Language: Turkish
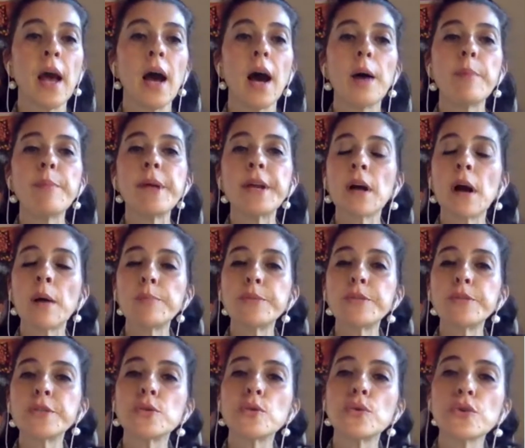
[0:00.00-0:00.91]
Amerikan
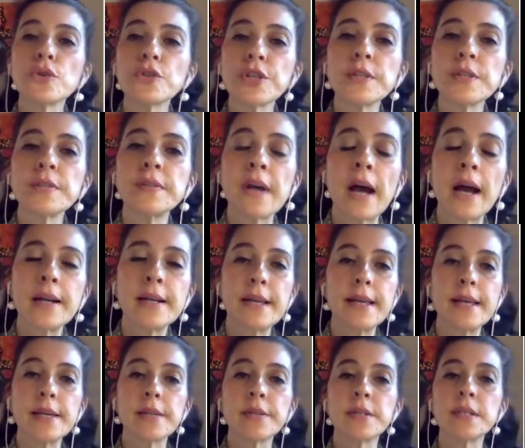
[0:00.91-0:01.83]
Psikoloji
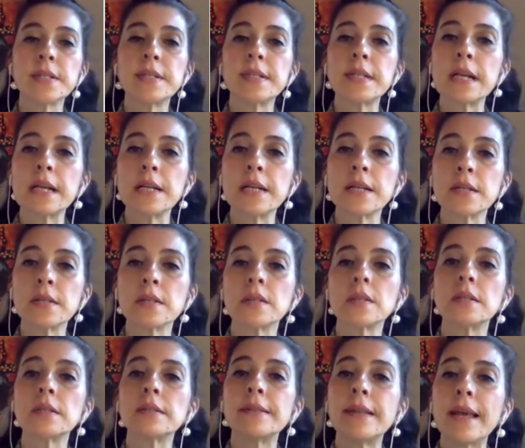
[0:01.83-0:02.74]
Derneği
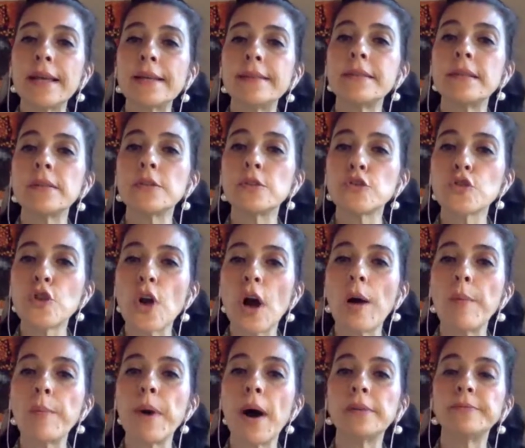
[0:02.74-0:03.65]
rezilyansı tehdit,
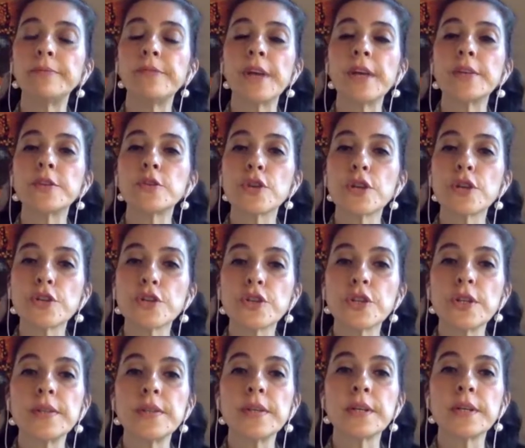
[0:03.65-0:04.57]
travma ve
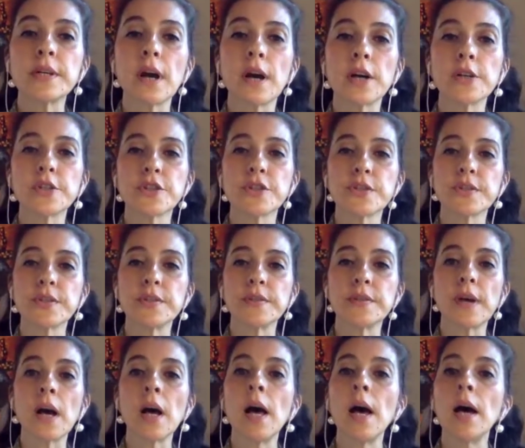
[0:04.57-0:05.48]
trajedi
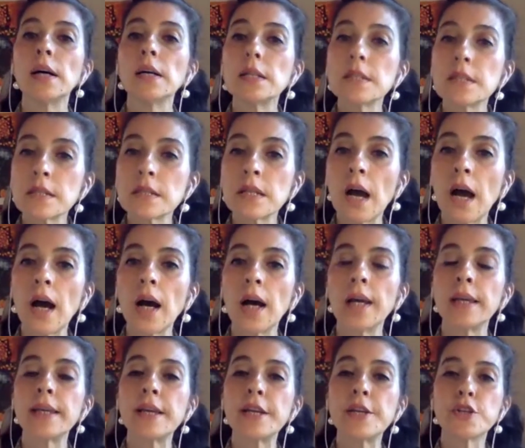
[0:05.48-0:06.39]
karşısında
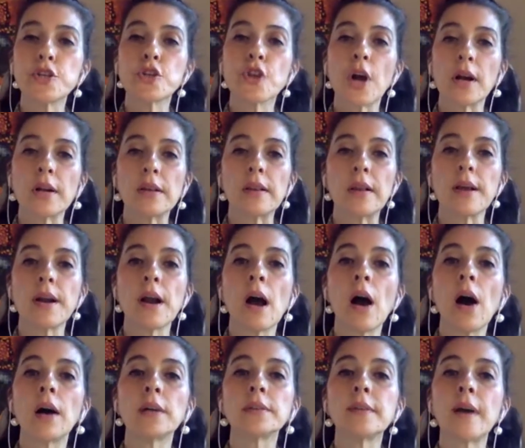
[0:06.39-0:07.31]
hızla yeni
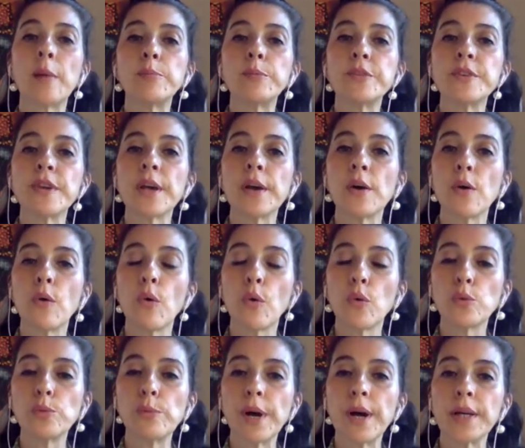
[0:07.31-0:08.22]
şartlara adapte
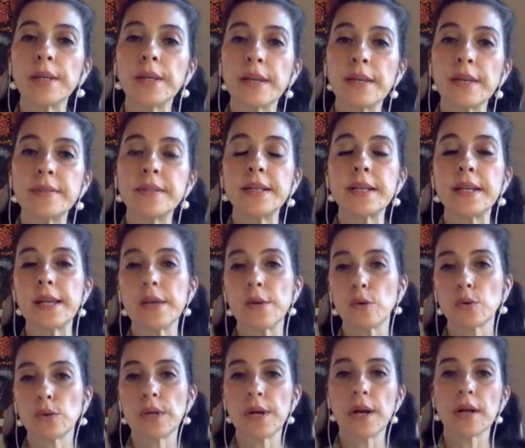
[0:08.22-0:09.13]
olma
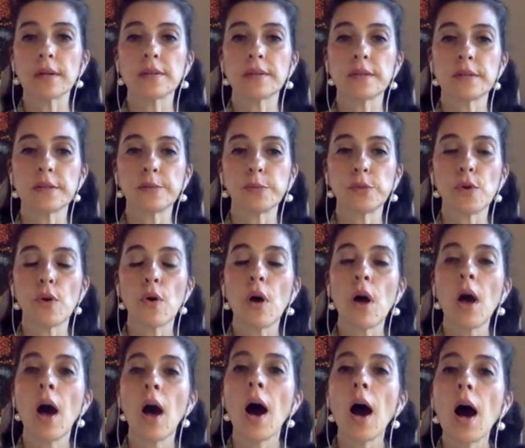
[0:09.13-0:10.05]
yeteneği olarak tanımlıyor.
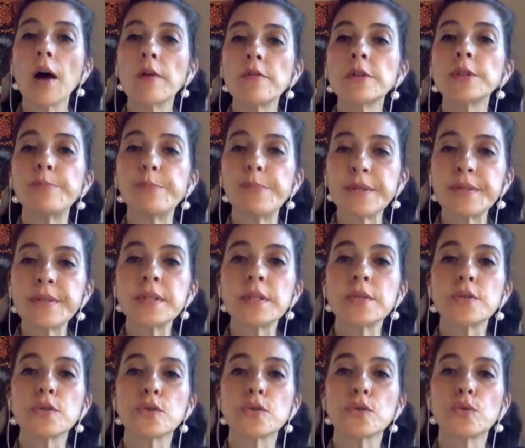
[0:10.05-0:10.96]
Harvard
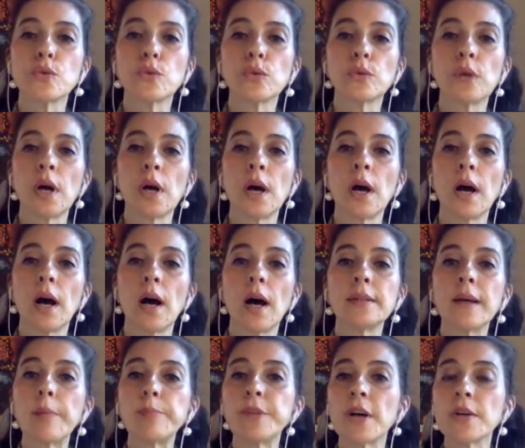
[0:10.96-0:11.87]
Business School
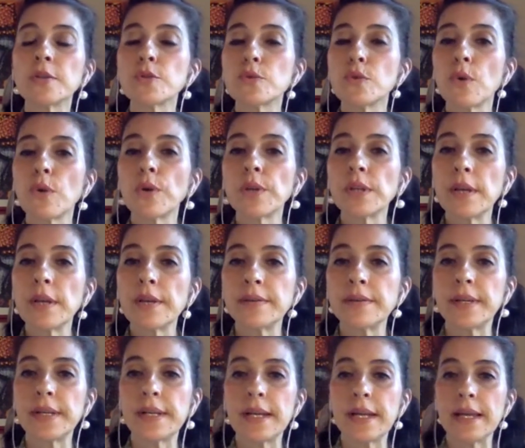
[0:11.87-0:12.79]
adaptasyon
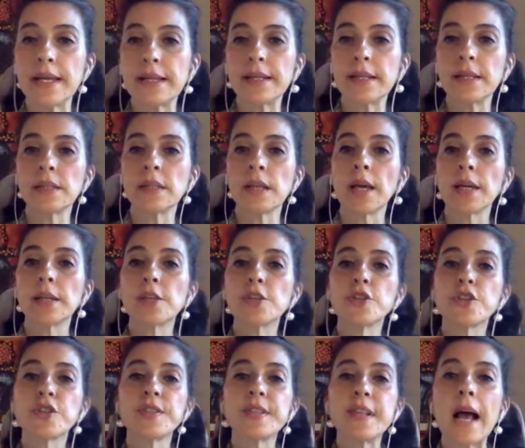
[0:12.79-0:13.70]
yeteneğinin
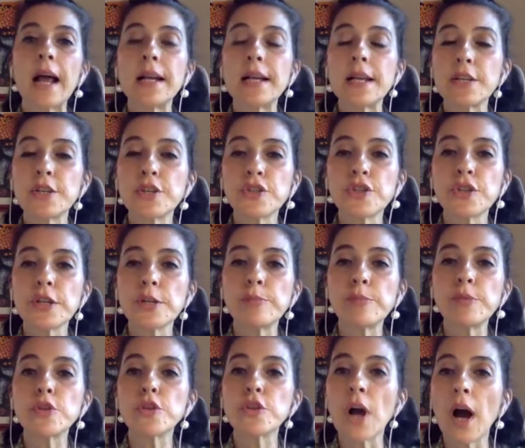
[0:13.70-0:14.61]

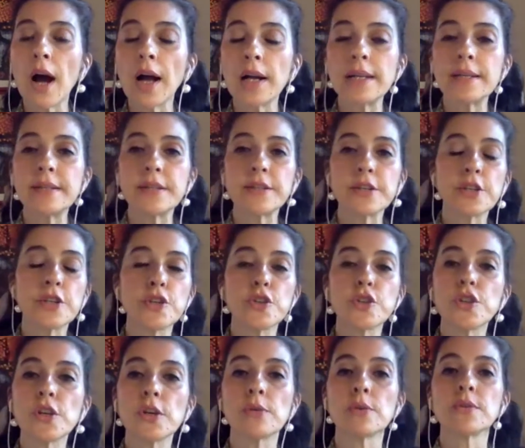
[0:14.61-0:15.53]
kişiselleştirilmiş halidir,
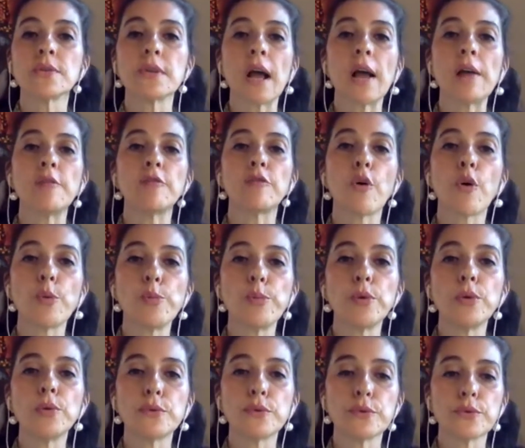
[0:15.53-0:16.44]
kişiye özel
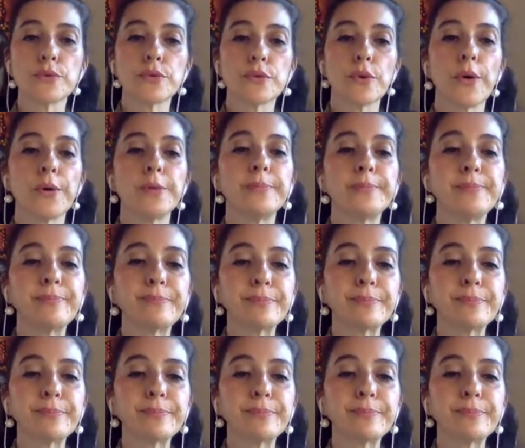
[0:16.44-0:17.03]
formülüdür diyor.